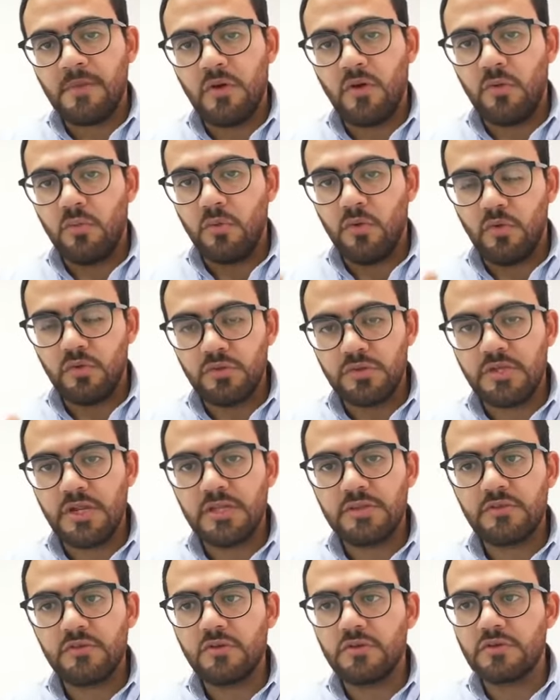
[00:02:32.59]
como
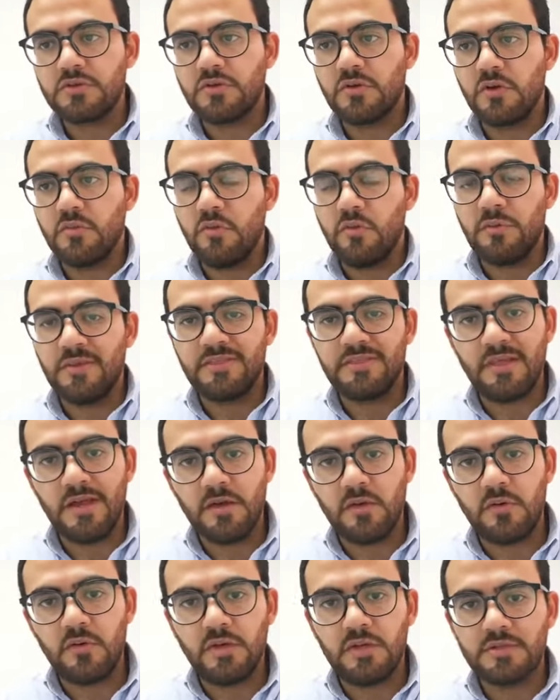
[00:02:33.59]
contratos, como
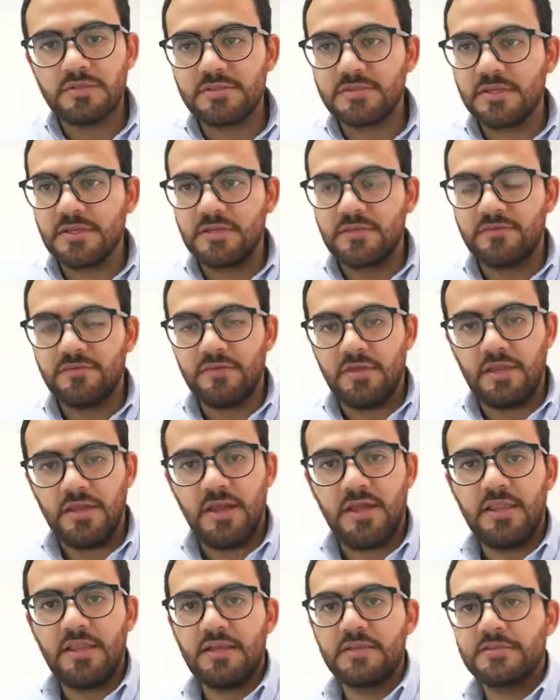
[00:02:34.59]
bitácoras
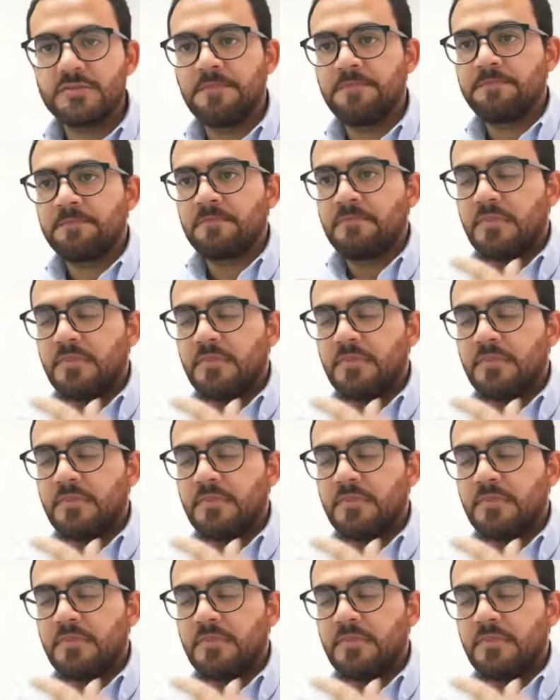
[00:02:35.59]
certificadas,